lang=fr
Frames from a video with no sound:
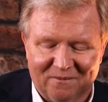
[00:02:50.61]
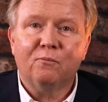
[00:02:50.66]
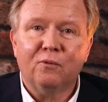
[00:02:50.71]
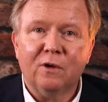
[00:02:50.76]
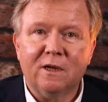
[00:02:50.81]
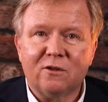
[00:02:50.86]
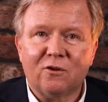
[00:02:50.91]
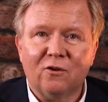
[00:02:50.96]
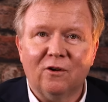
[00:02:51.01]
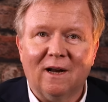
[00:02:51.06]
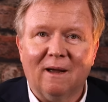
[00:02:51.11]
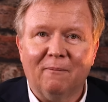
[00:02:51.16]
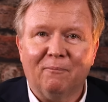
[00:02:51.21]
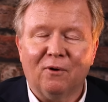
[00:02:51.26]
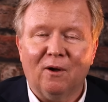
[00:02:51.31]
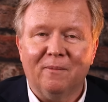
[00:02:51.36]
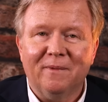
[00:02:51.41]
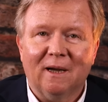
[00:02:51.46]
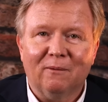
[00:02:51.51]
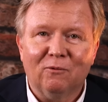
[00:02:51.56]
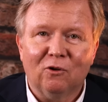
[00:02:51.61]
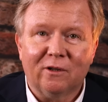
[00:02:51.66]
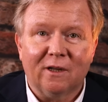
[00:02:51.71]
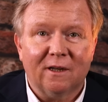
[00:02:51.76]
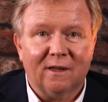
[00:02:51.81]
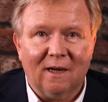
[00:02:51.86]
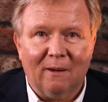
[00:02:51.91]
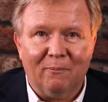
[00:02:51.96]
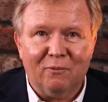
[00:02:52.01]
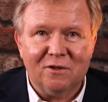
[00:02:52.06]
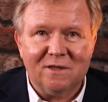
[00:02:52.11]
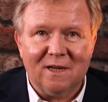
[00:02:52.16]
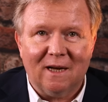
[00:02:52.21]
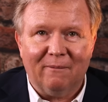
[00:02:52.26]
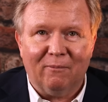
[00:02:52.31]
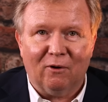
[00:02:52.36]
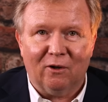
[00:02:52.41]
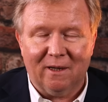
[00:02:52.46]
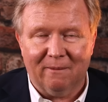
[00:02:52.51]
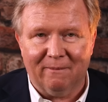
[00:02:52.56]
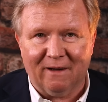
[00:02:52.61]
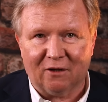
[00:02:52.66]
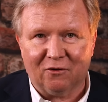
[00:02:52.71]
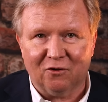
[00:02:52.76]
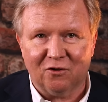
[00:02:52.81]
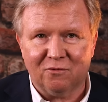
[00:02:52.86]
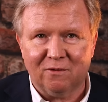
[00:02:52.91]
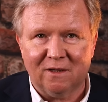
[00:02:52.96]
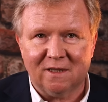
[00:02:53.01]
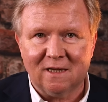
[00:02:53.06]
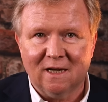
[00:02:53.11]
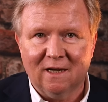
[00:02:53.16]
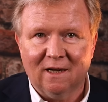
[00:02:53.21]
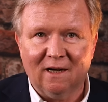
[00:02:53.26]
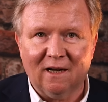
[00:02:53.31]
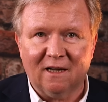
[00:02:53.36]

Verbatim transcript: Puisque la première montre était la plus célèbre des marques suisses,